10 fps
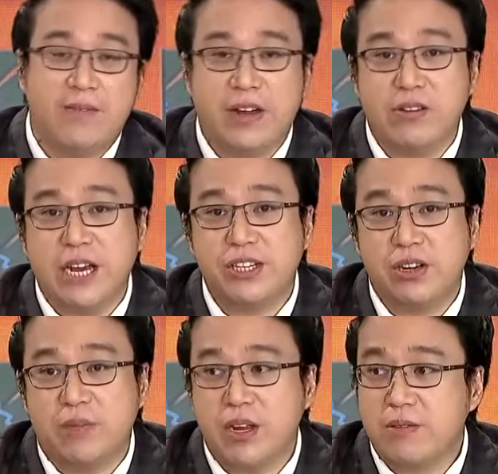
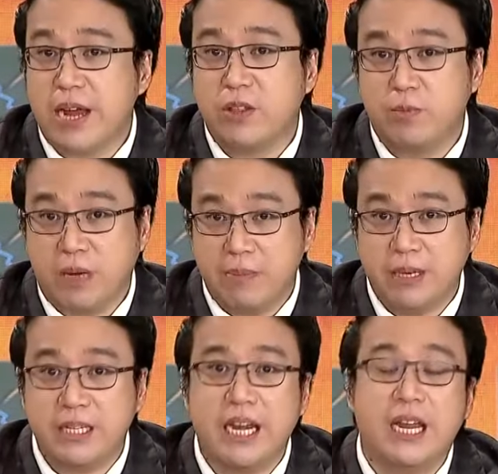violation of your right to
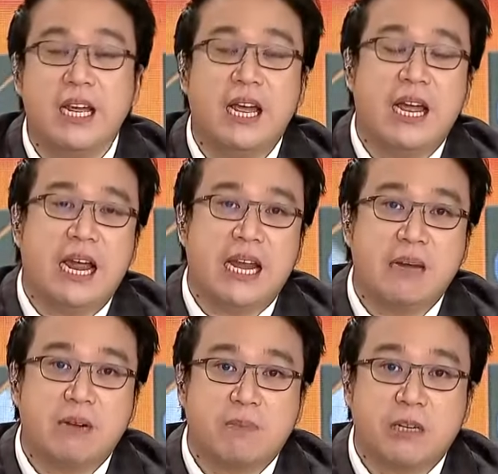privacy, in the
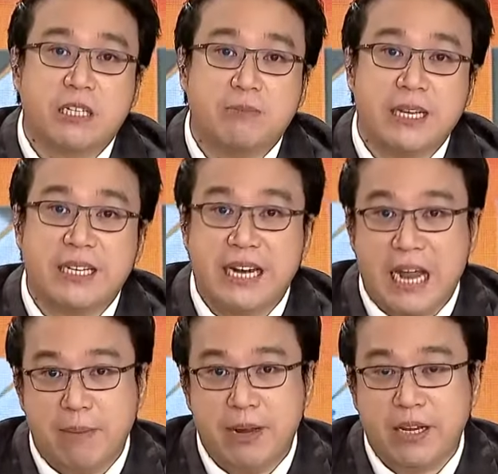very first place,
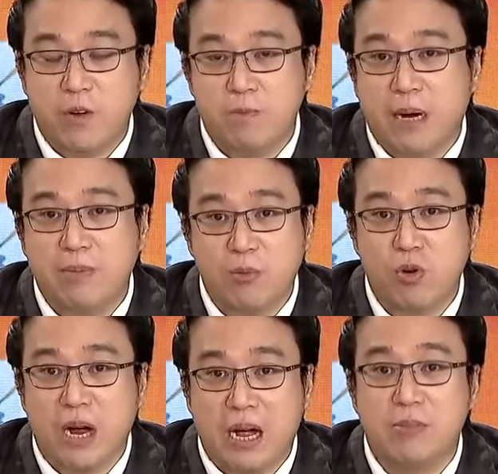ginamit yung
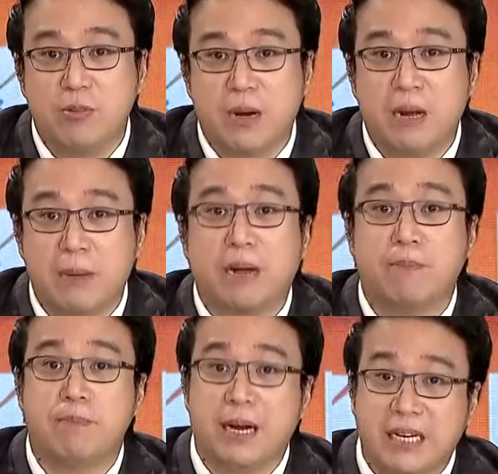pagmumukha mo para pag
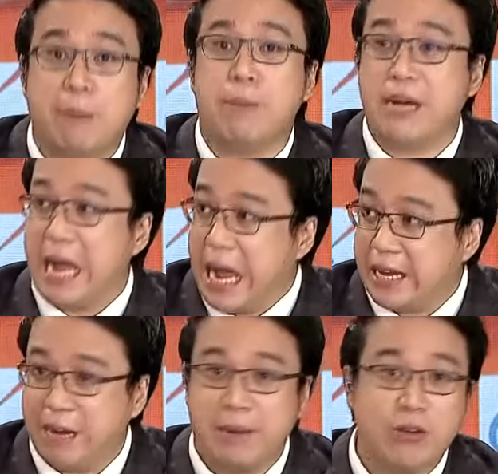
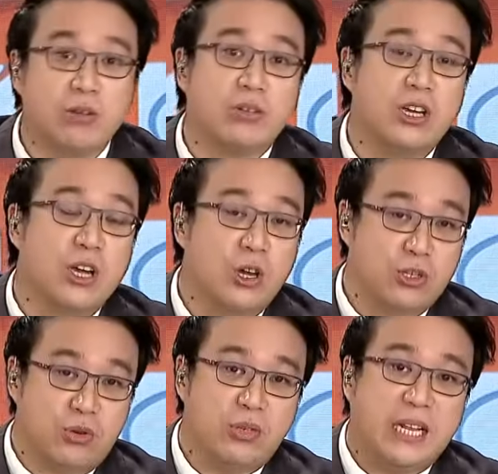pagkaperahan. Iba yun.
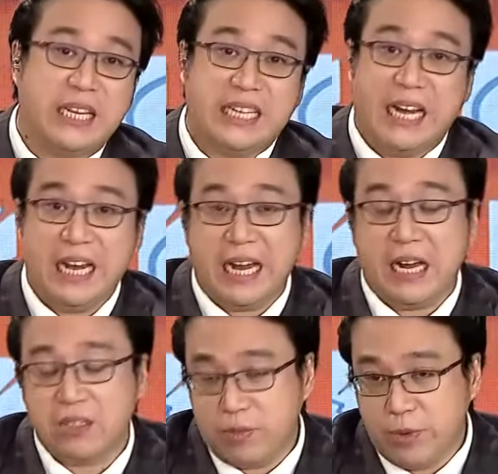So that is
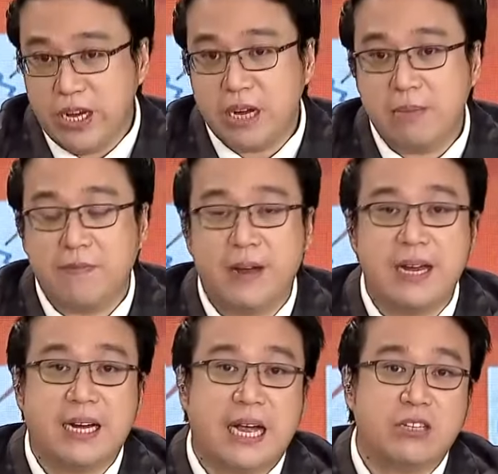illegal. So pwede kang
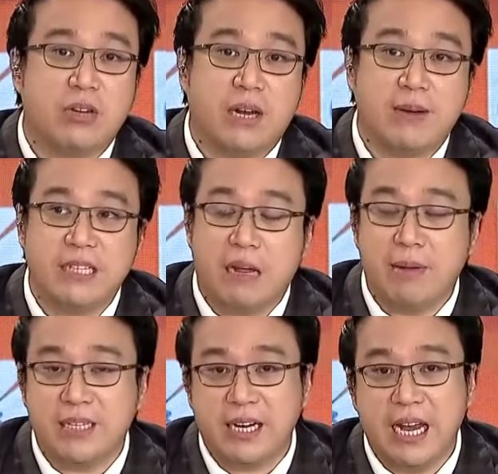mag-file ng kaso laban
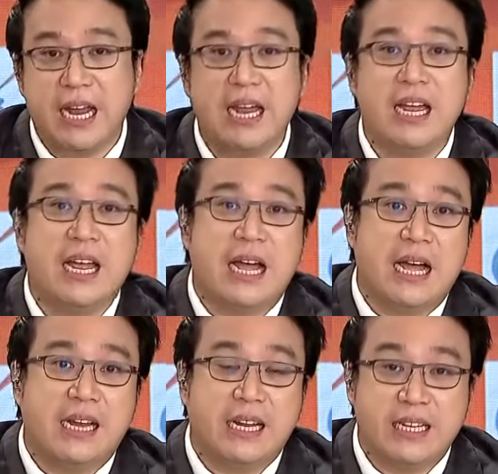sa kanila.
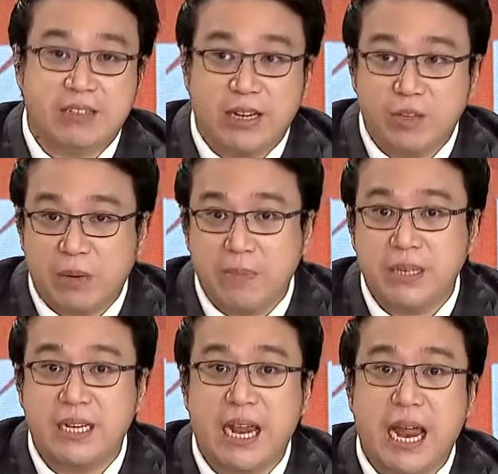Uh, that is right to
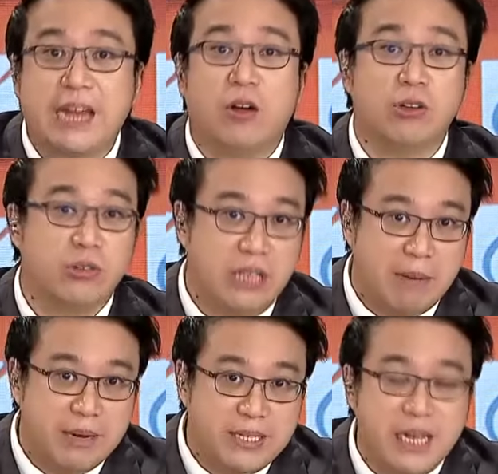privacy and also
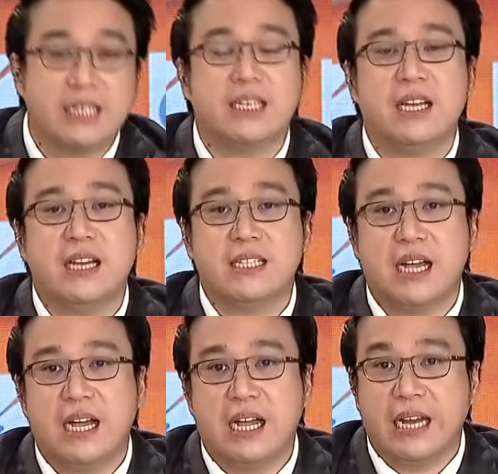damages
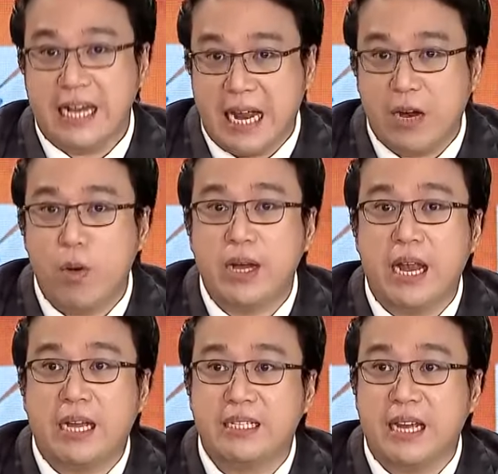sa ginagawa
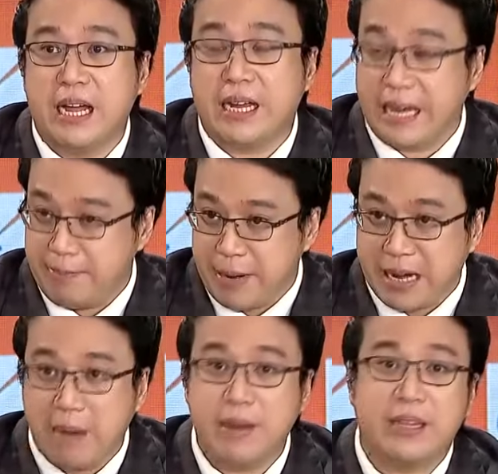nila na
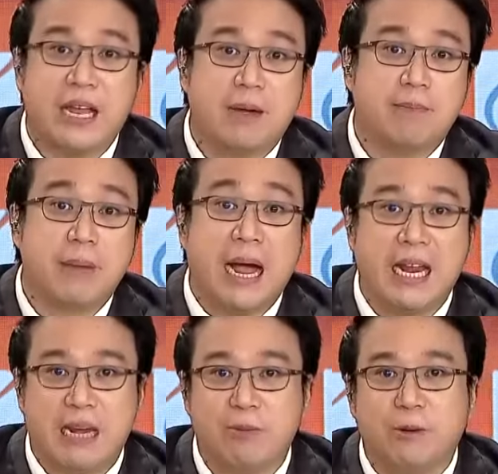paggamit ng
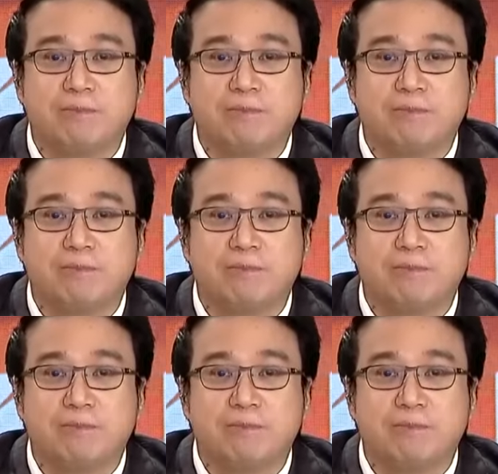pangalan mo.